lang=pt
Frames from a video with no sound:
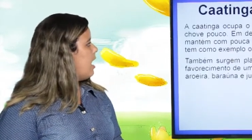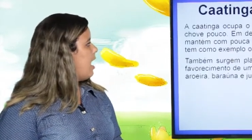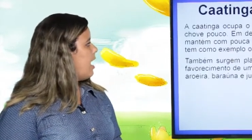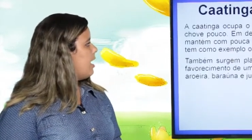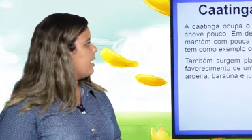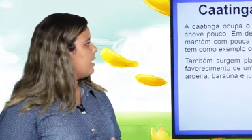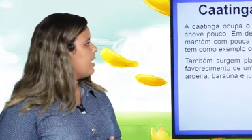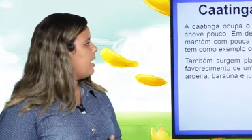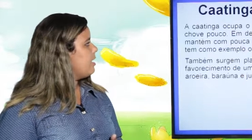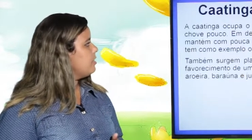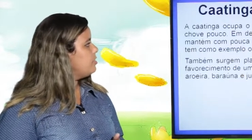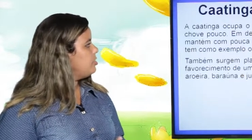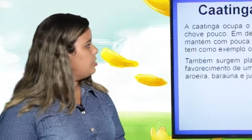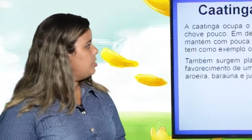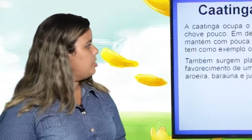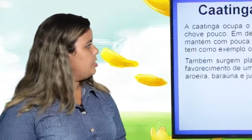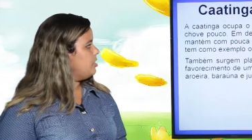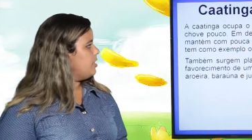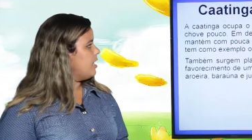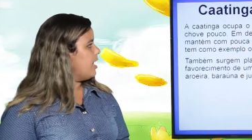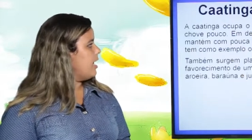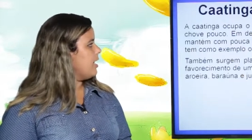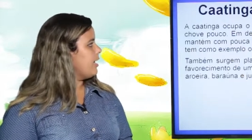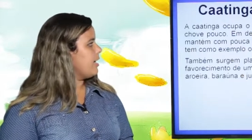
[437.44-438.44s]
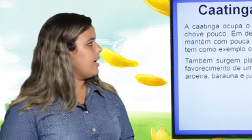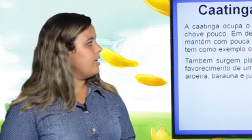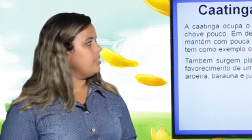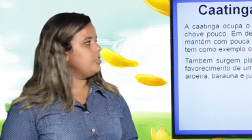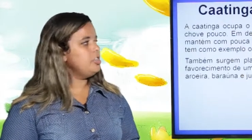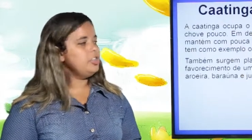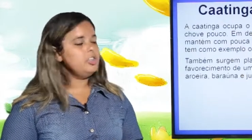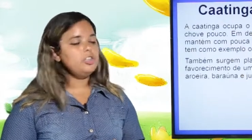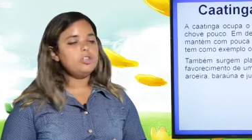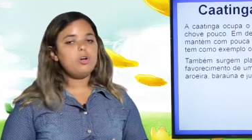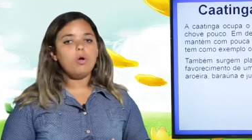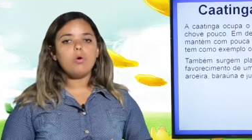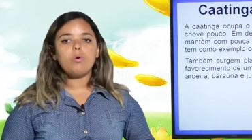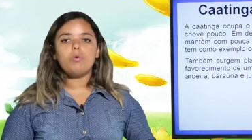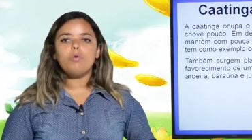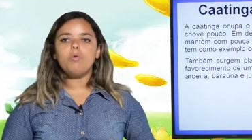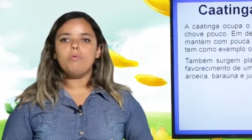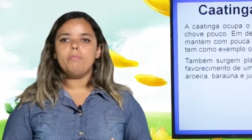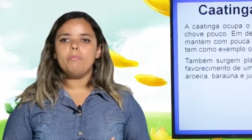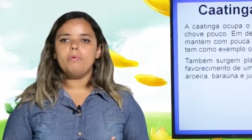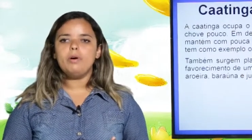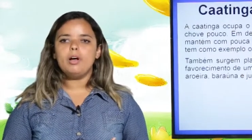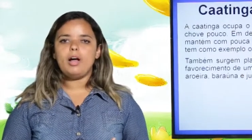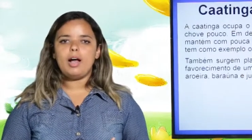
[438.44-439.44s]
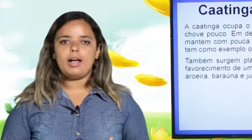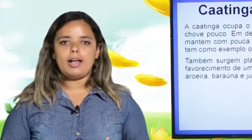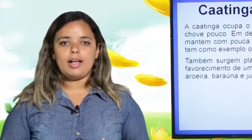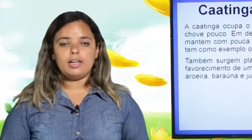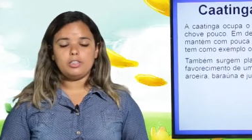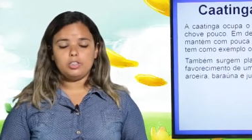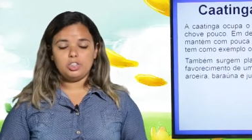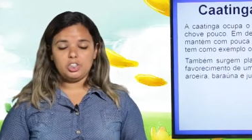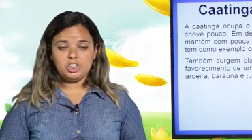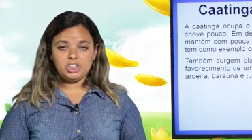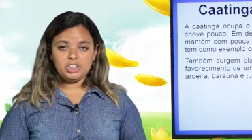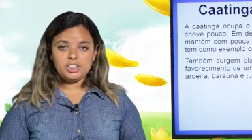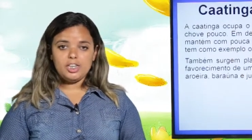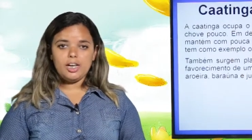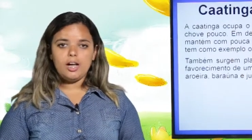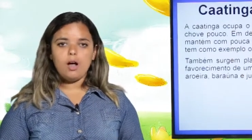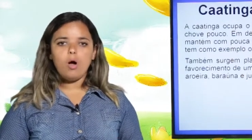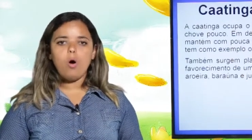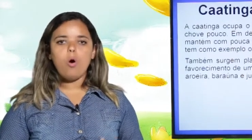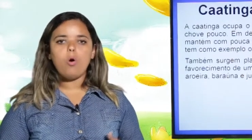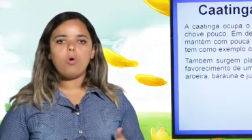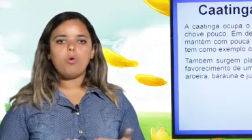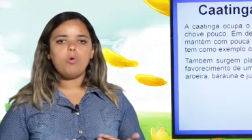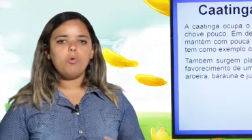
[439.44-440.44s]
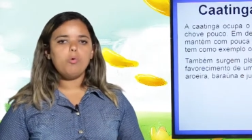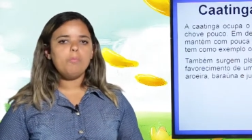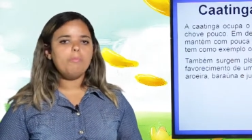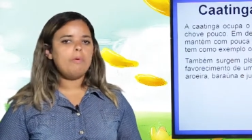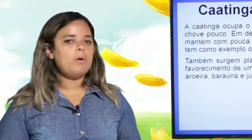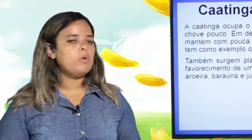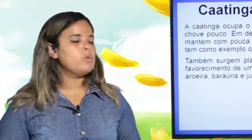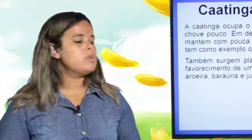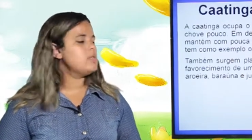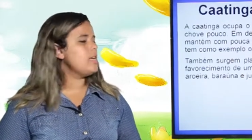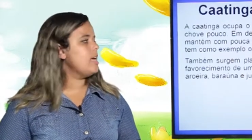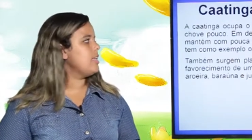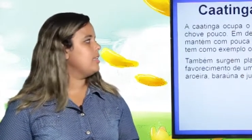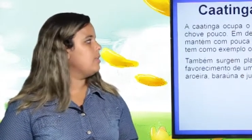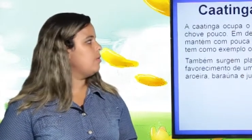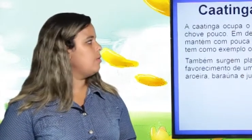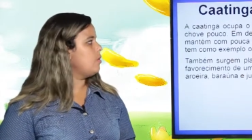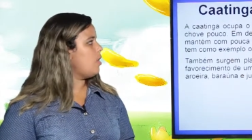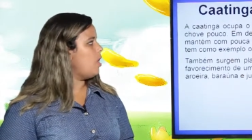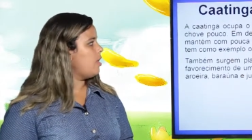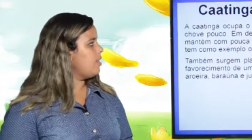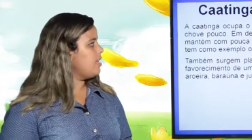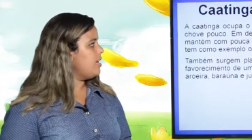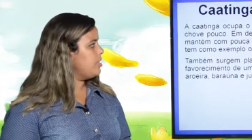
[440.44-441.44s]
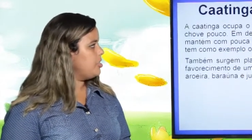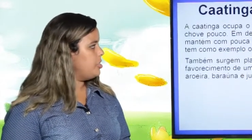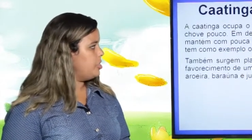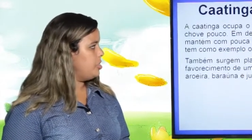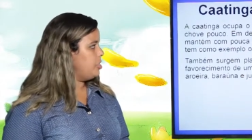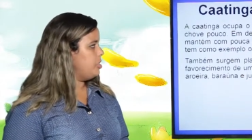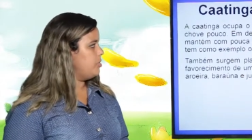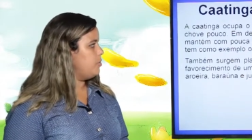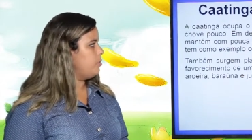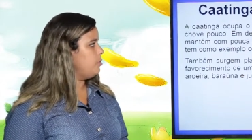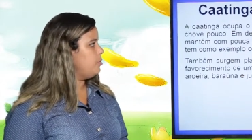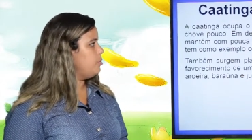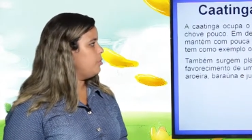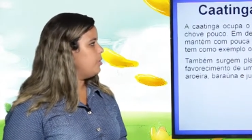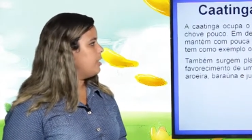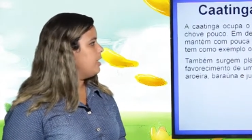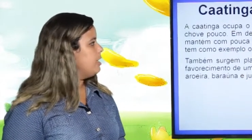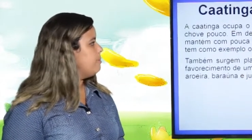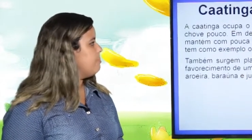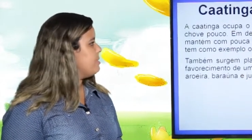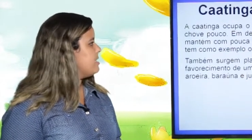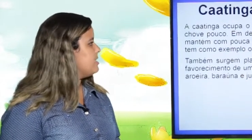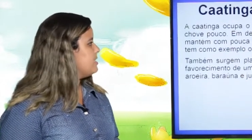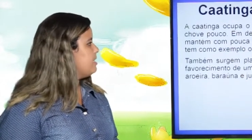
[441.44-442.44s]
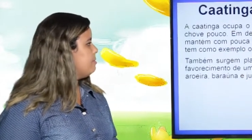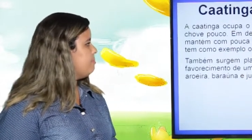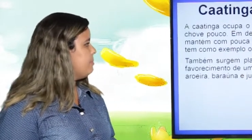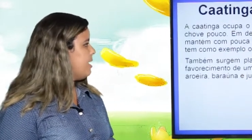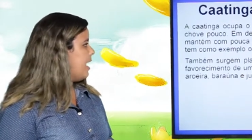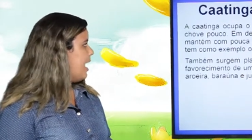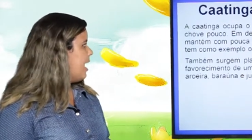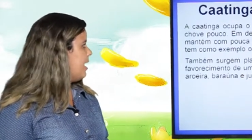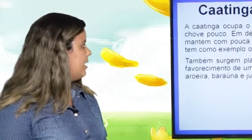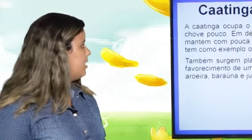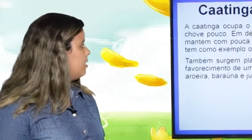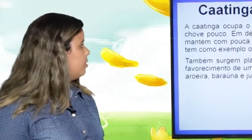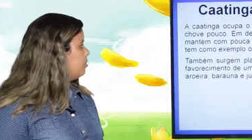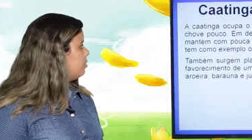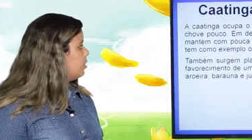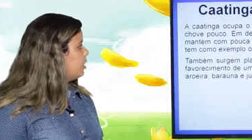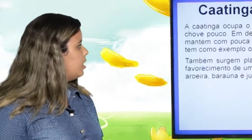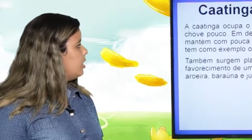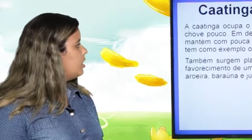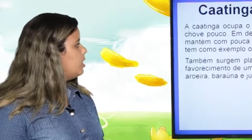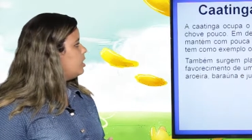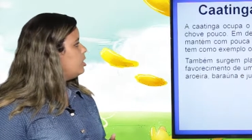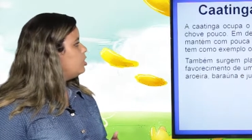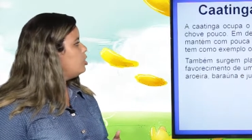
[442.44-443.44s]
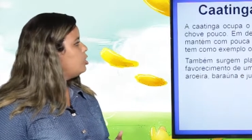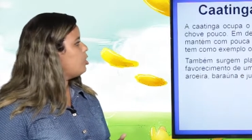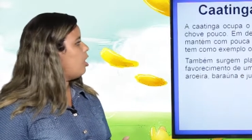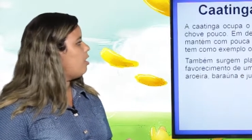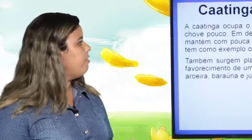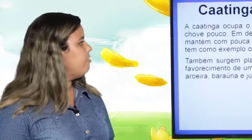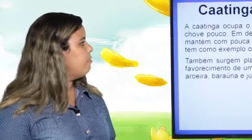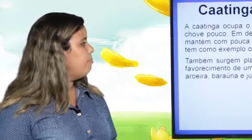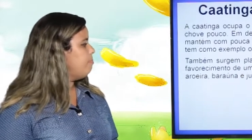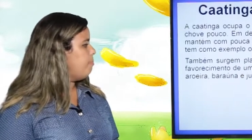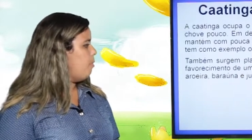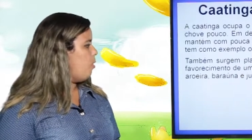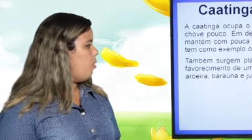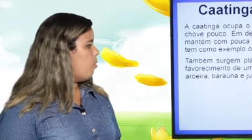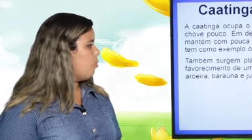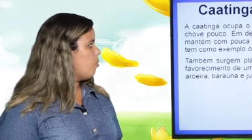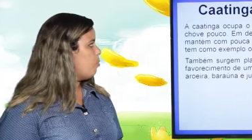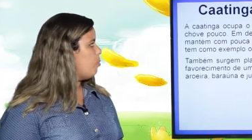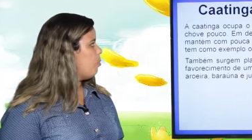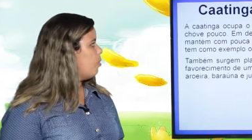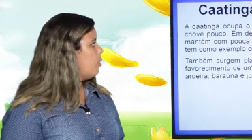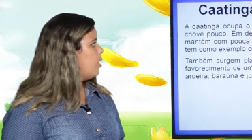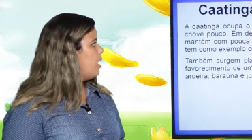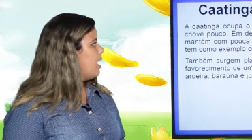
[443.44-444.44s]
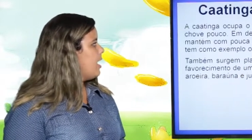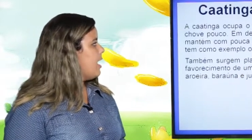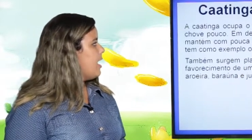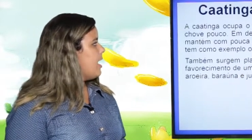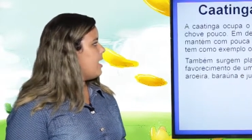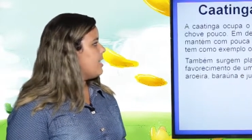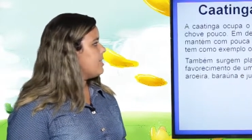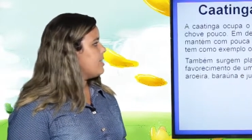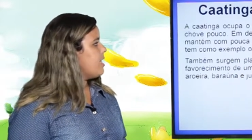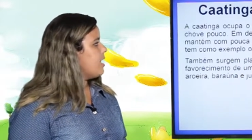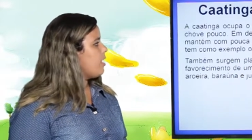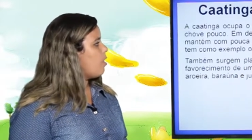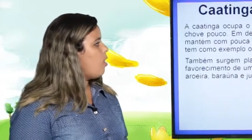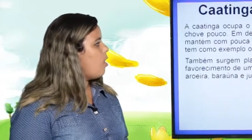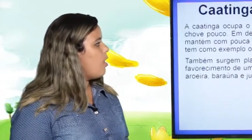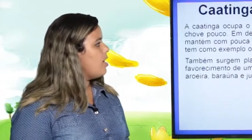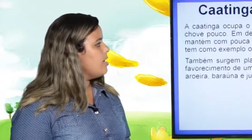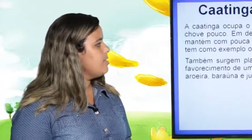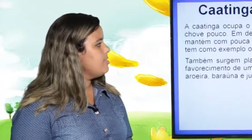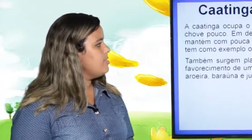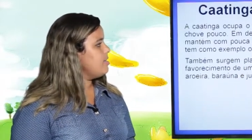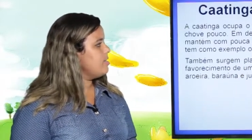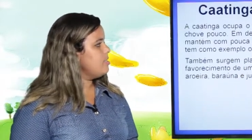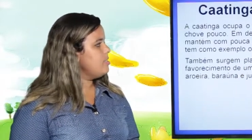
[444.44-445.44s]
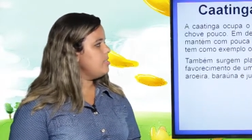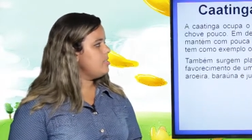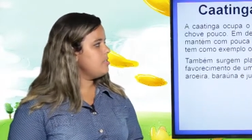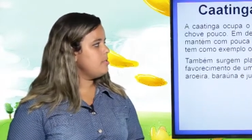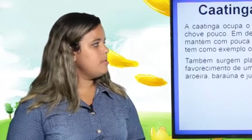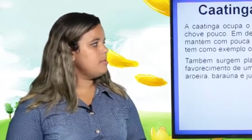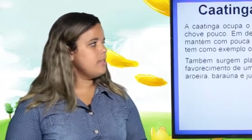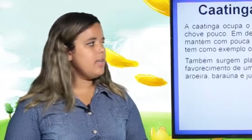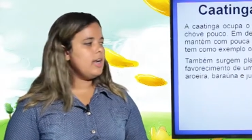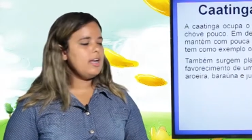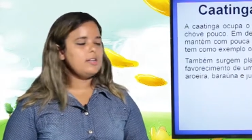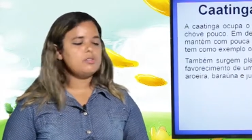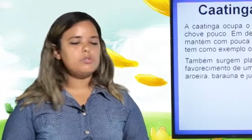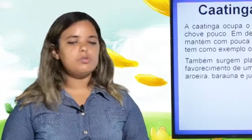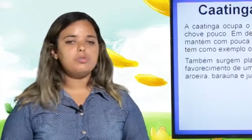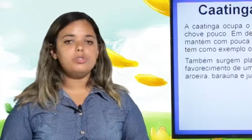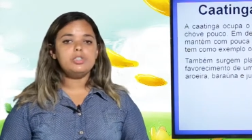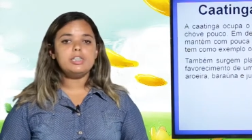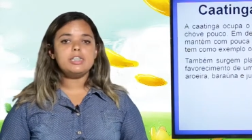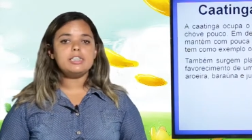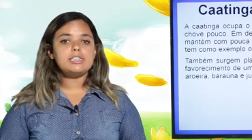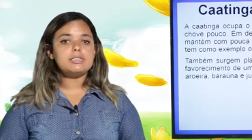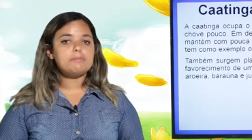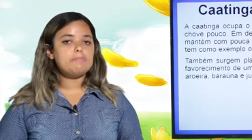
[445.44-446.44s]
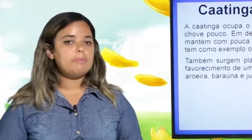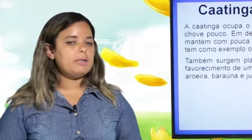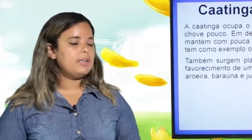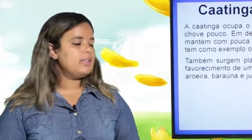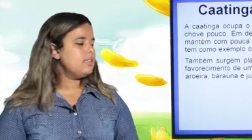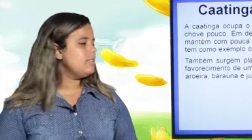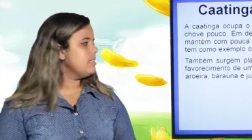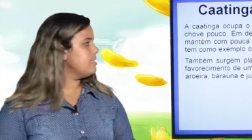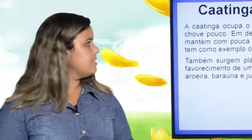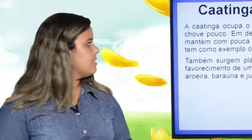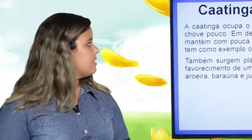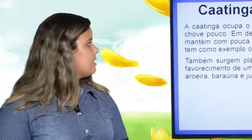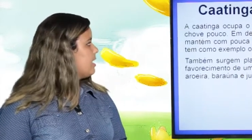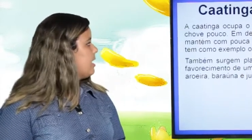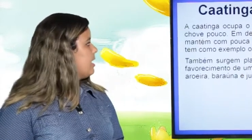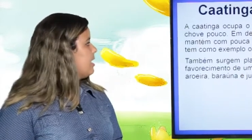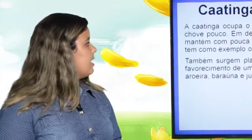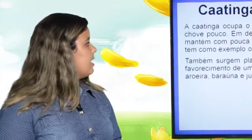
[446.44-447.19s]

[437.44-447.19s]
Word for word: A Caatinga. A Caatinga ocupa, a Caatinga ocupa o sertão nordestino, onde o clima é semiárido e chove pouco. Em decorrência disso, nela surgem as plantas